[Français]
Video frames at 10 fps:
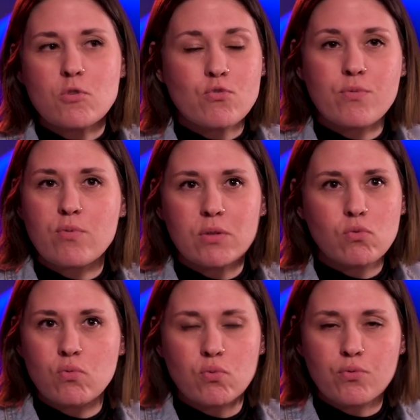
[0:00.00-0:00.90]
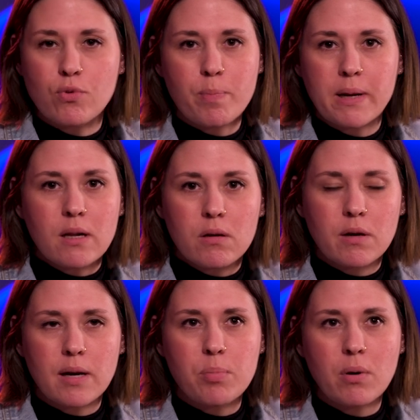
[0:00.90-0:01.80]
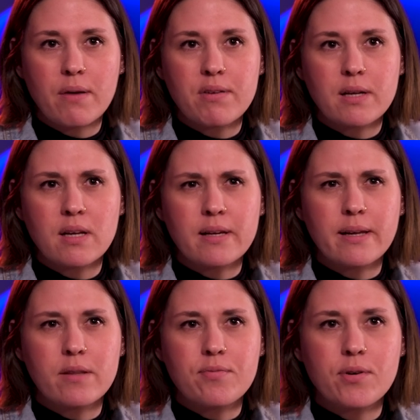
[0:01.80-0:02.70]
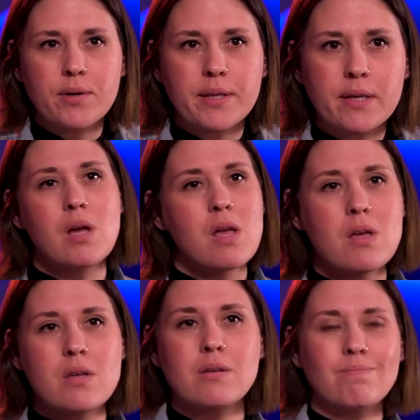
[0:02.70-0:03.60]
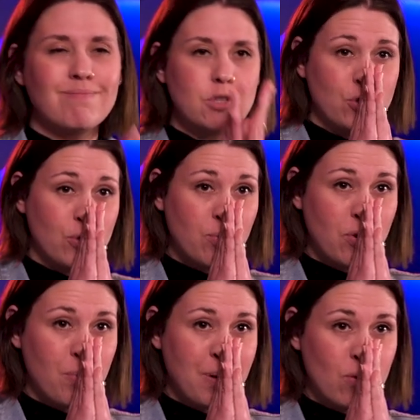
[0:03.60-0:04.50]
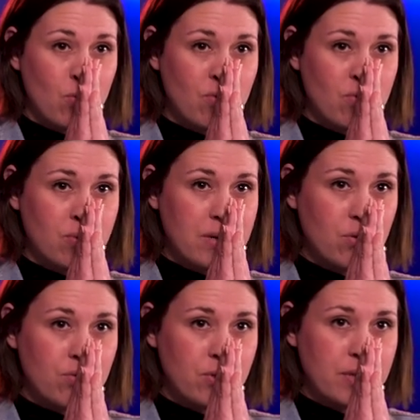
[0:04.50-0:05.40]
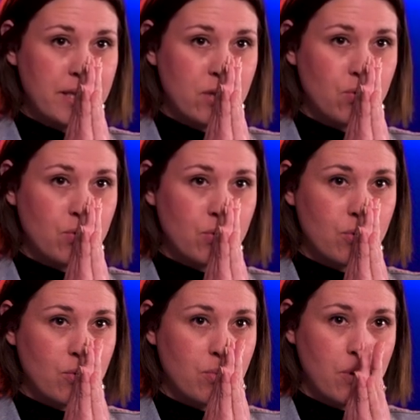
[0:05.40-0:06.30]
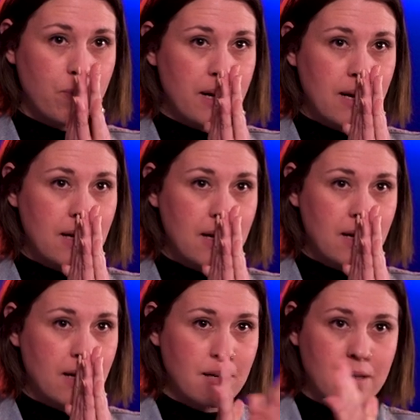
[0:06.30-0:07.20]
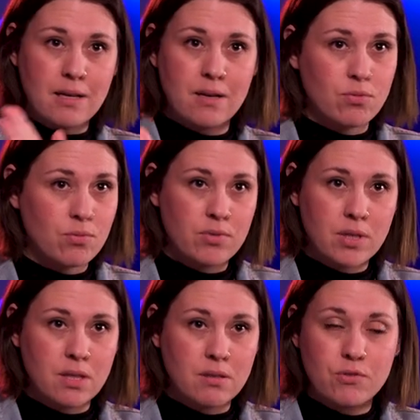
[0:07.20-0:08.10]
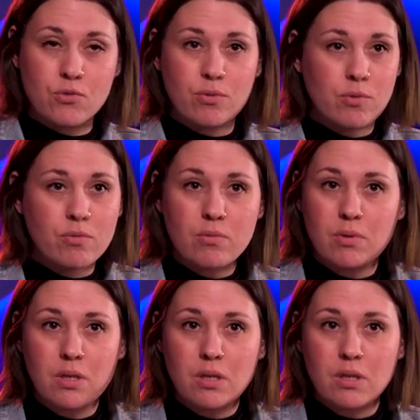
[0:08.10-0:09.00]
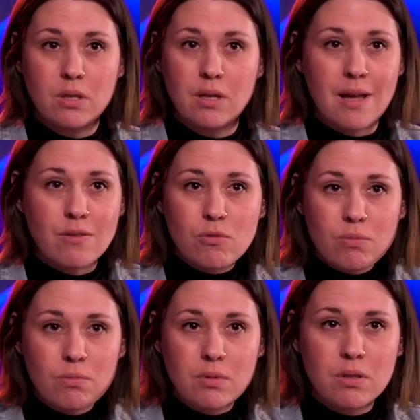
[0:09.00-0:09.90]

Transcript: Je vois toujours pas le rapport avec la Californie. Je comprends pas où vous voulez en venir. Je comprends pas quels sont vos Je la su...